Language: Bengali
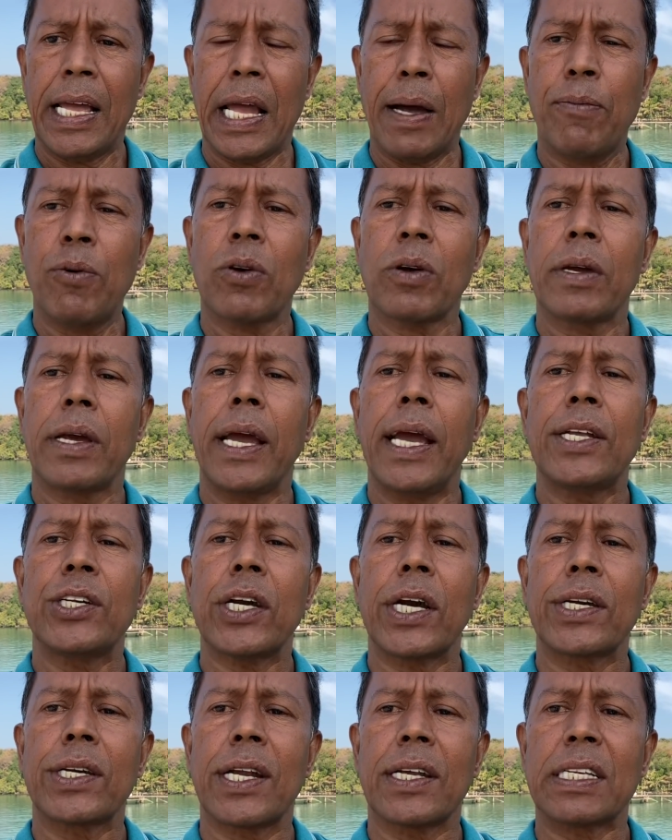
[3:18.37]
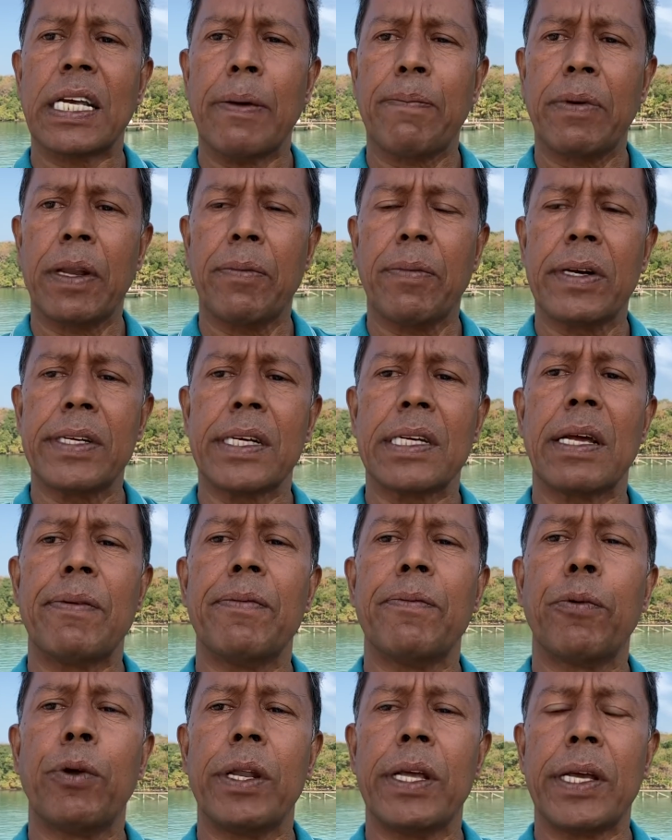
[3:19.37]
এবং এই চারটা সাপ্লিমেন্ট যেটা আমি
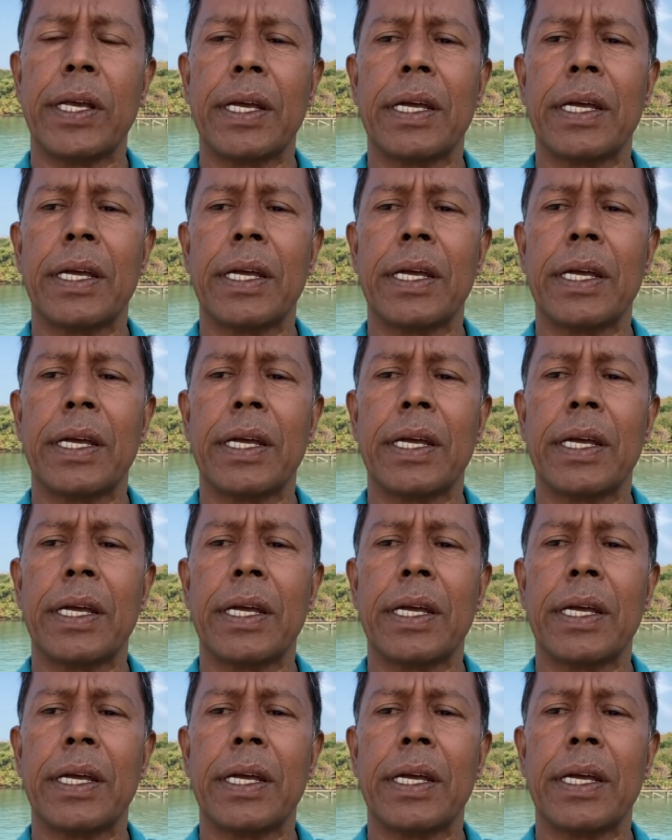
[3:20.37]
বলি